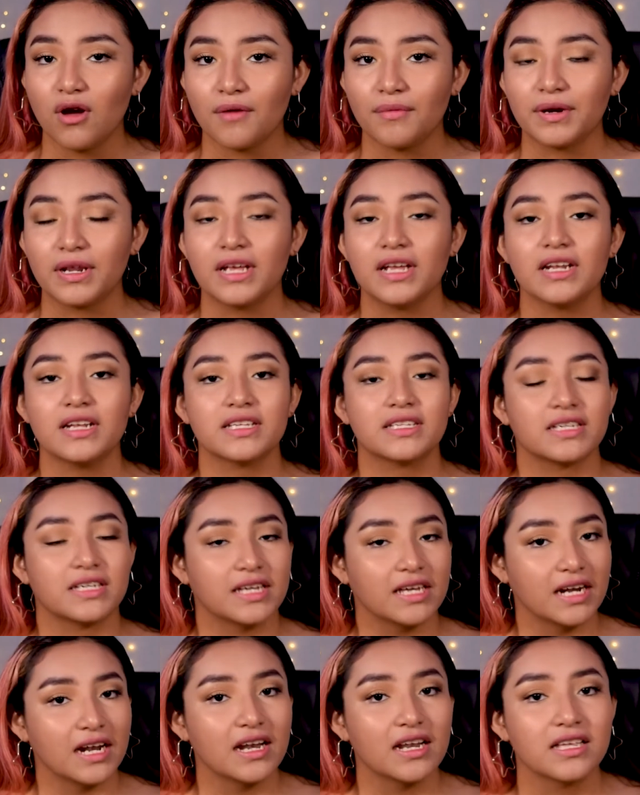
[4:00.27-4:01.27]
abrí, ni
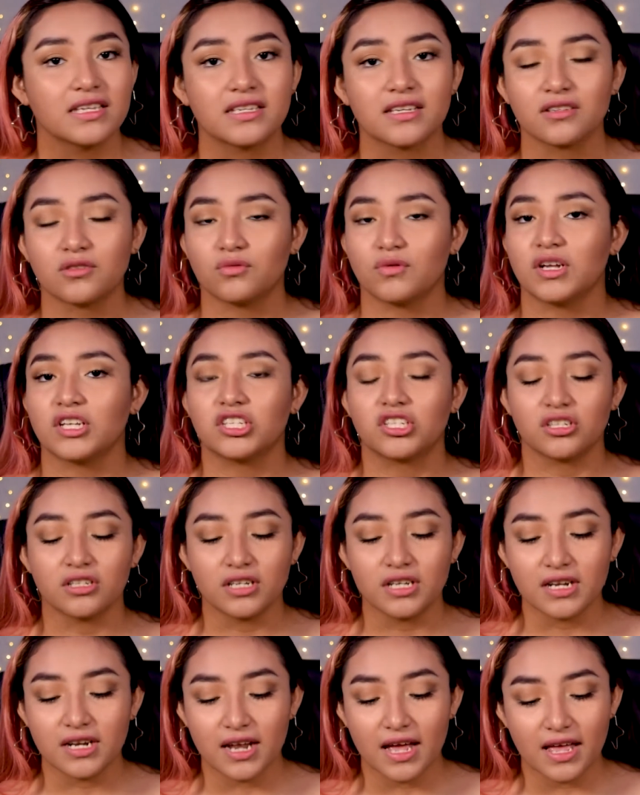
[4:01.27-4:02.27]
siquiera le hice swatch
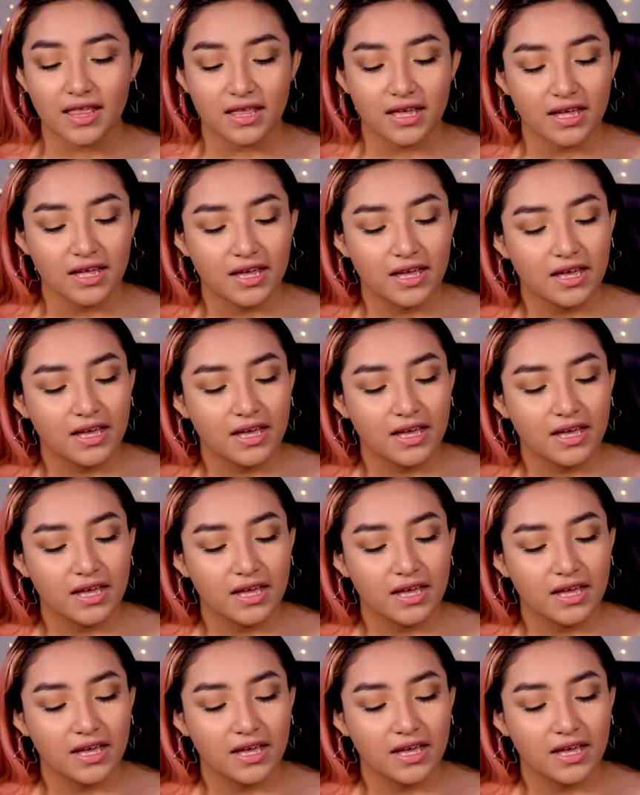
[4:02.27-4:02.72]
ni nada